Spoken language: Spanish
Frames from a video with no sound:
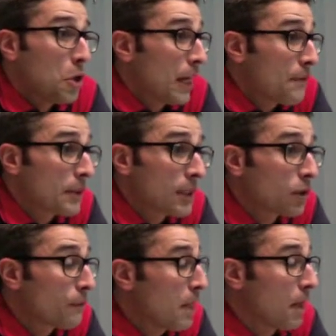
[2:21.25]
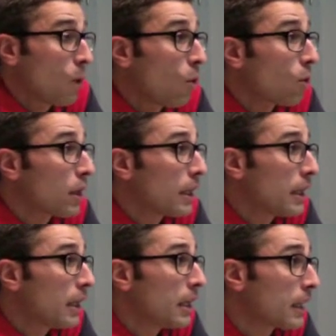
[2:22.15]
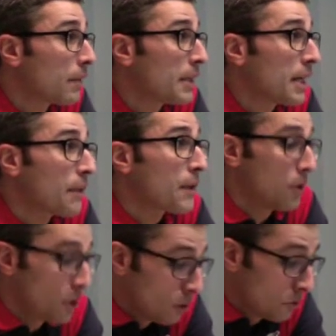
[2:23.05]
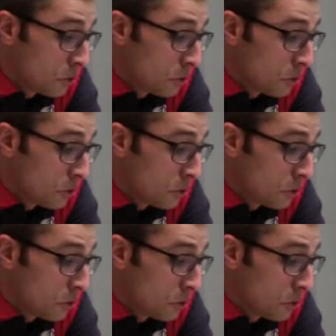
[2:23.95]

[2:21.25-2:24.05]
el Cáceres se ha hecho al final el juego que, que, venía haciendo.